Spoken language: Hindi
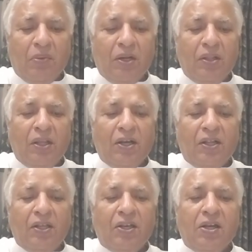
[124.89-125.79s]
मेरी
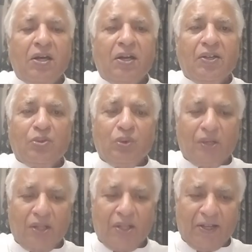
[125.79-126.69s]
देखा देखी खाना शुरू
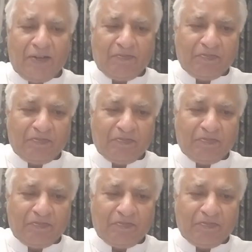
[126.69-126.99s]
कर दिया